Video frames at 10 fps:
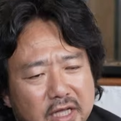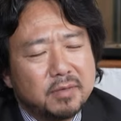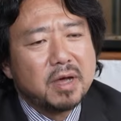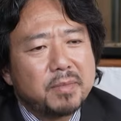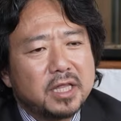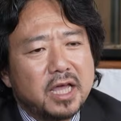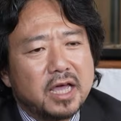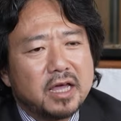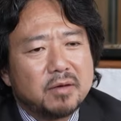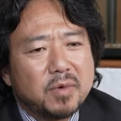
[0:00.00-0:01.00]
今ま
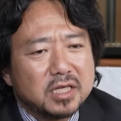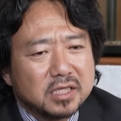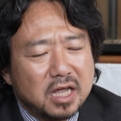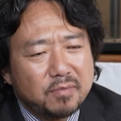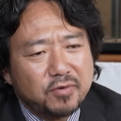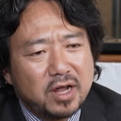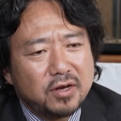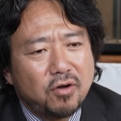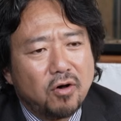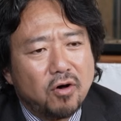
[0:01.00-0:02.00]
で
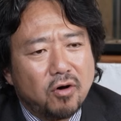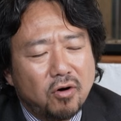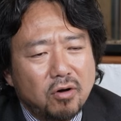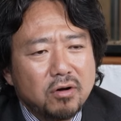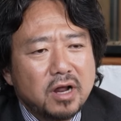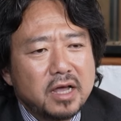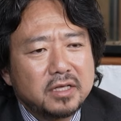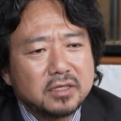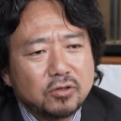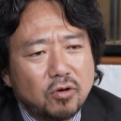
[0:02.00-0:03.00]
マスタープランの
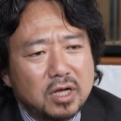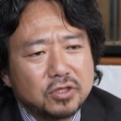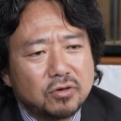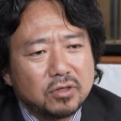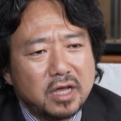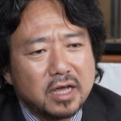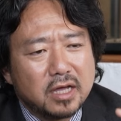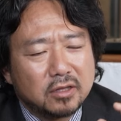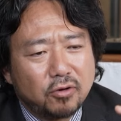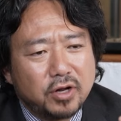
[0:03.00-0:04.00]
オンラインストア上で
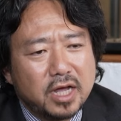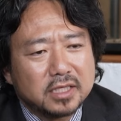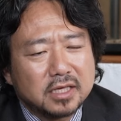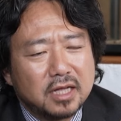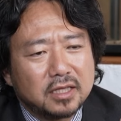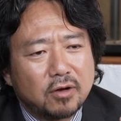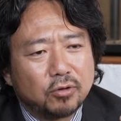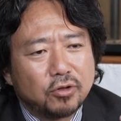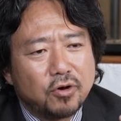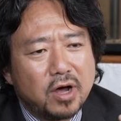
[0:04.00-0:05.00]
取り扱った
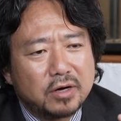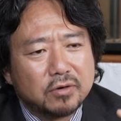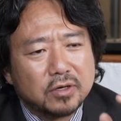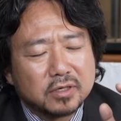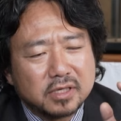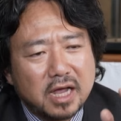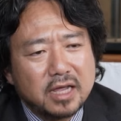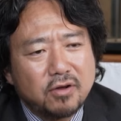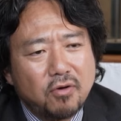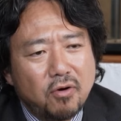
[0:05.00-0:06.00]
ことのある
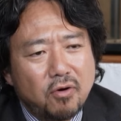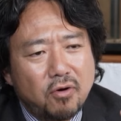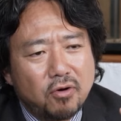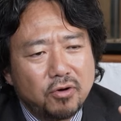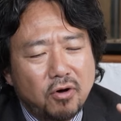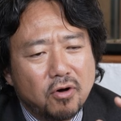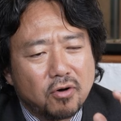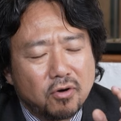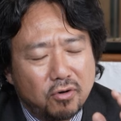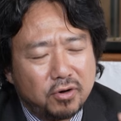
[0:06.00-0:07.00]
最高峰の
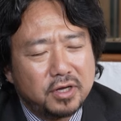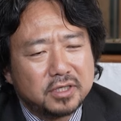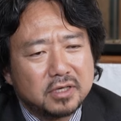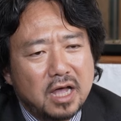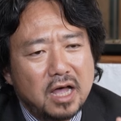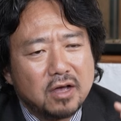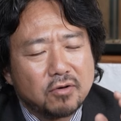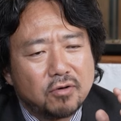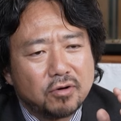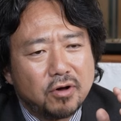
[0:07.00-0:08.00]
混率が
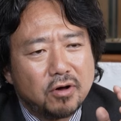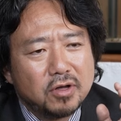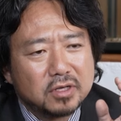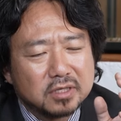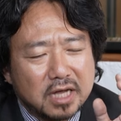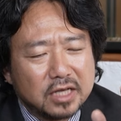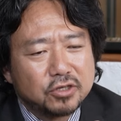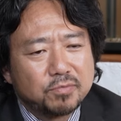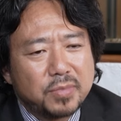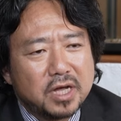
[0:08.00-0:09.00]
この さん
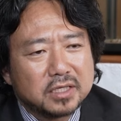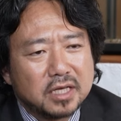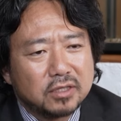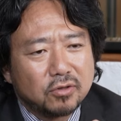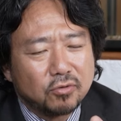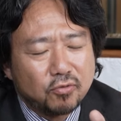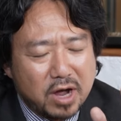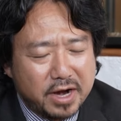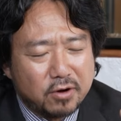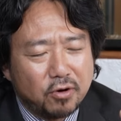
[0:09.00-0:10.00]
じゅっパーセント
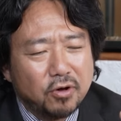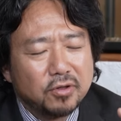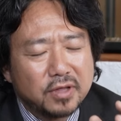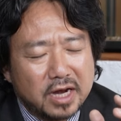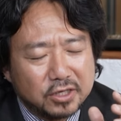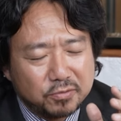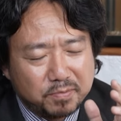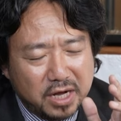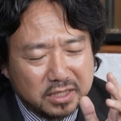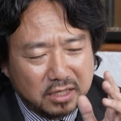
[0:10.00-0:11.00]
グアナコ ななじゅっ
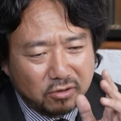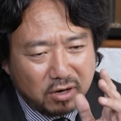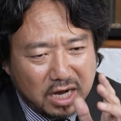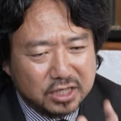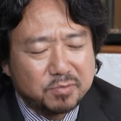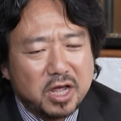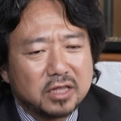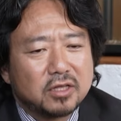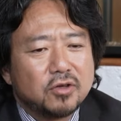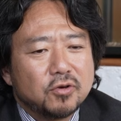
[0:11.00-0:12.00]
パーセント
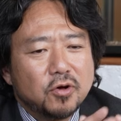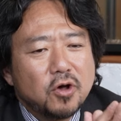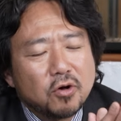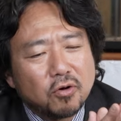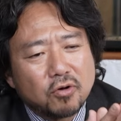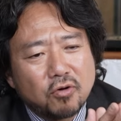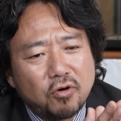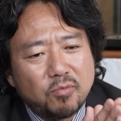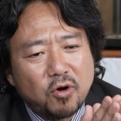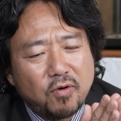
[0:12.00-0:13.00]
カシミヤっていうこの
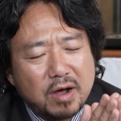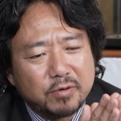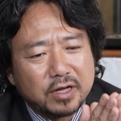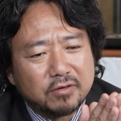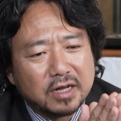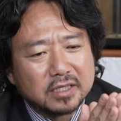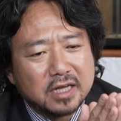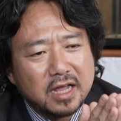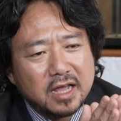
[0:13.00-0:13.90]
混紡ファブリックなんですね、